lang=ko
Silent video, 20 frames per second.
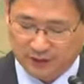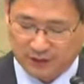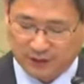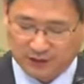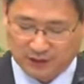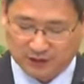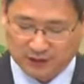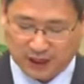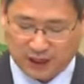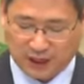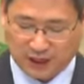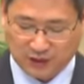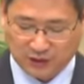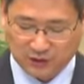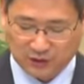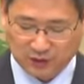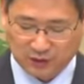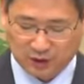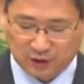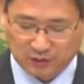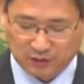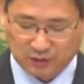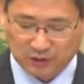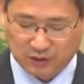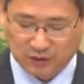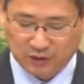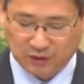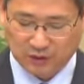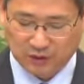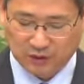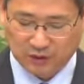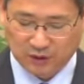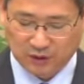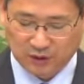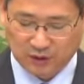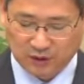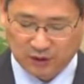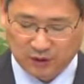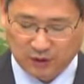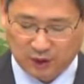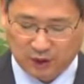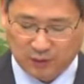사랑하는 성대 여러분, 이